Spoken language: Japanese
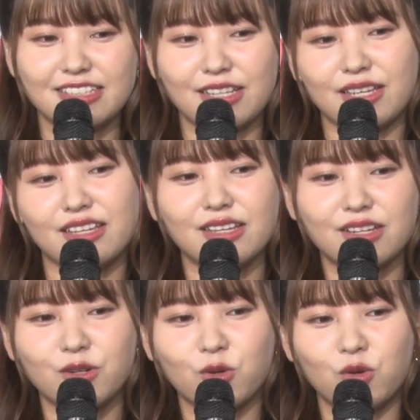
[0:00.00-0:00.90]
て
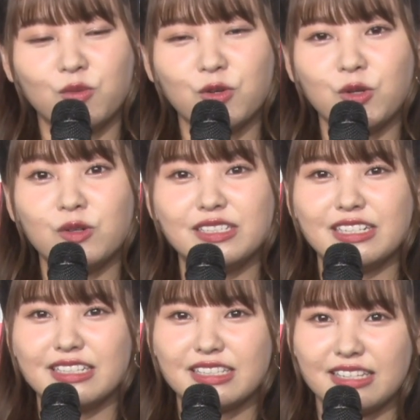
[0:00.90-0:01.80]
思うように
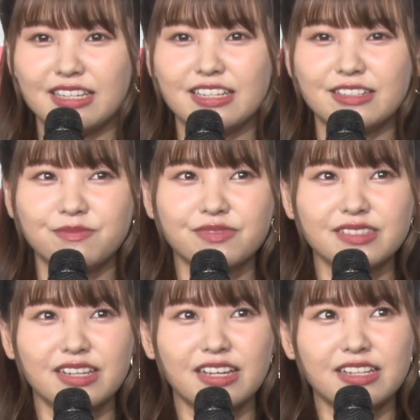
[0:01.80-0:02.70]
なって
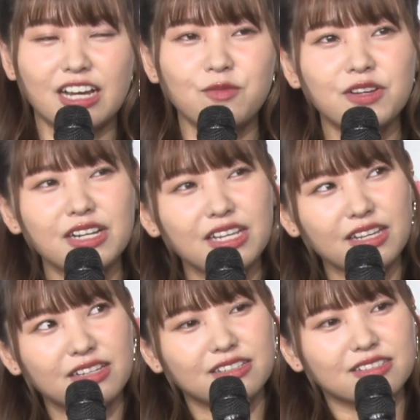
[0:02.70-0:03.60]
であま
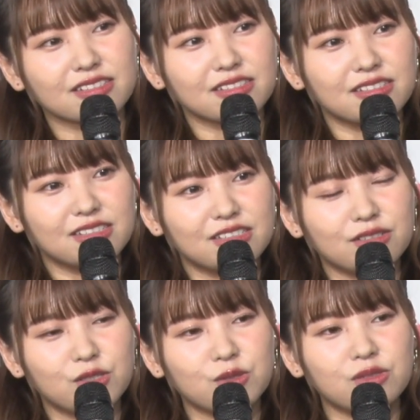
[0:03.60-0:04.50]
り
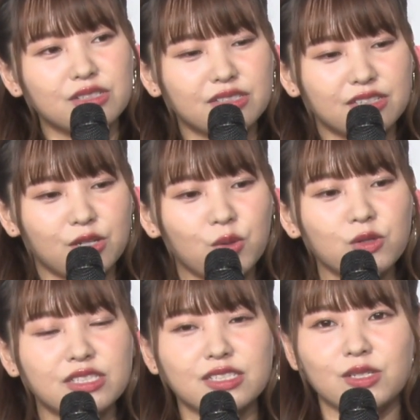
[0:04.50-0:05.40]
そうですね
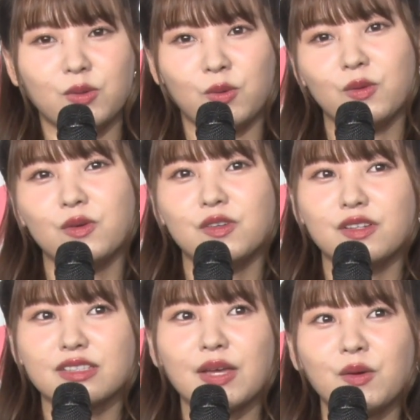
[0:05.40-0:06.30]
両親を
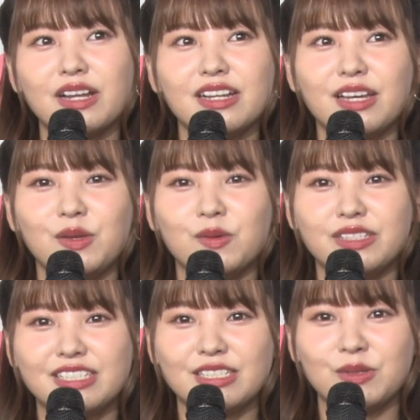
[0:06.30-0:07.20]
頼らないよう
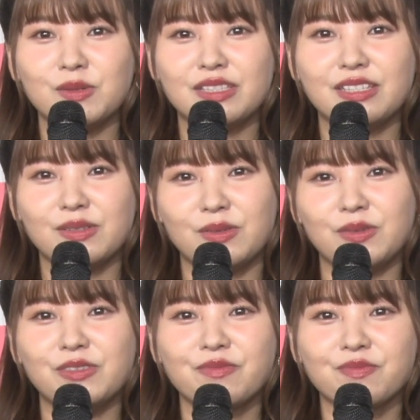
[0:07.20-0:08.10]
にしようっていうの
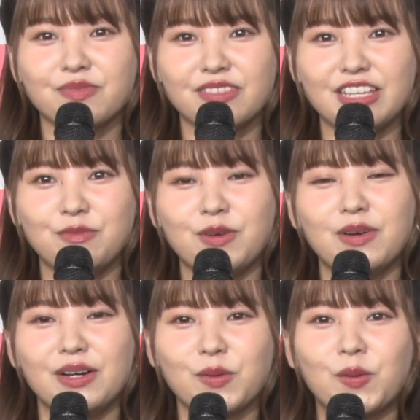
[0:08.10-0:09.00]
を今
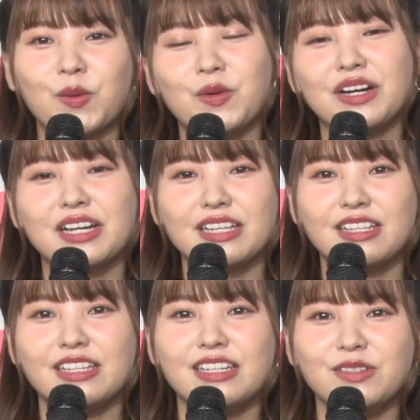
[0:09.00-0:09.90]
は心がけ
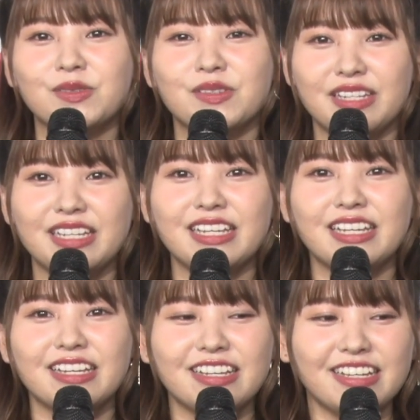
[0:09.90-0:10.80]
ているの
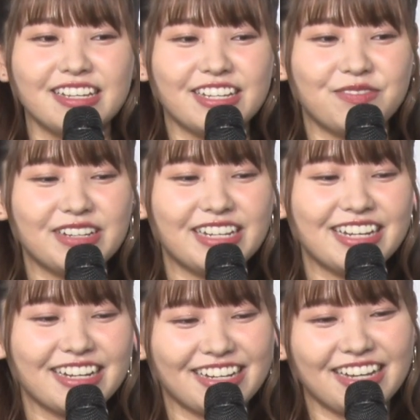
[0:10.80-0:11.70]
でまだ
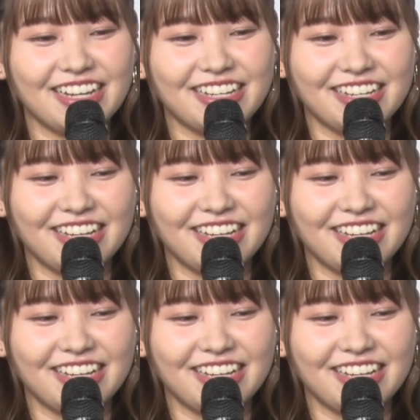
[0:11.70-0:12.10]
なんか